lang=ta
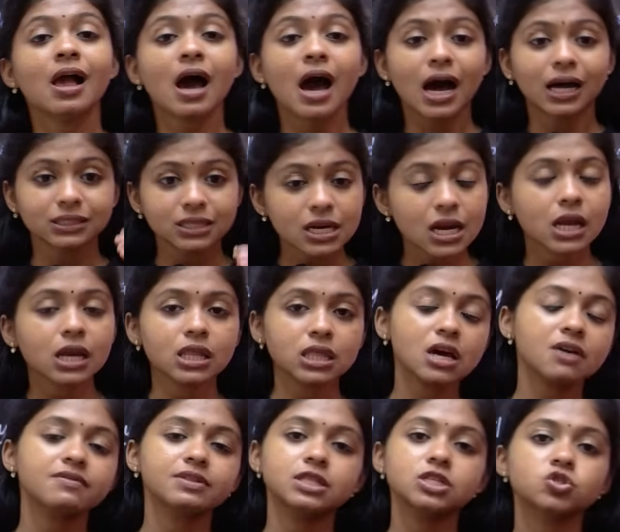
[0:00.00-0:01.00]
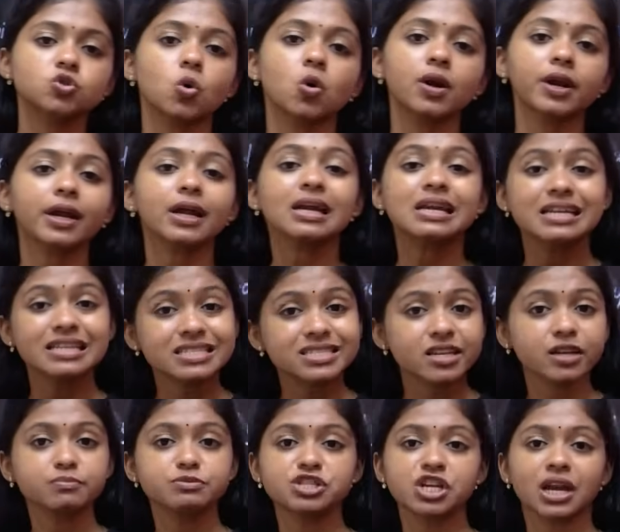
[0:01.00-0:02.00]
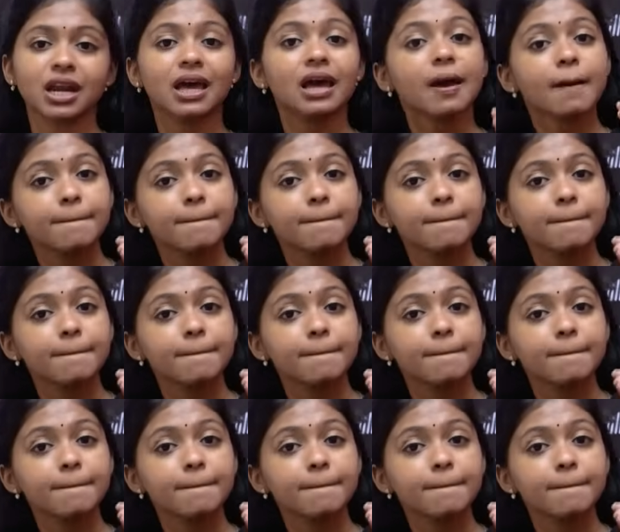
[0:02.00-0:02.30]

அதனால தான் வந்து சொல்கிறேன் டிஸ்கிரிப்ஷனில்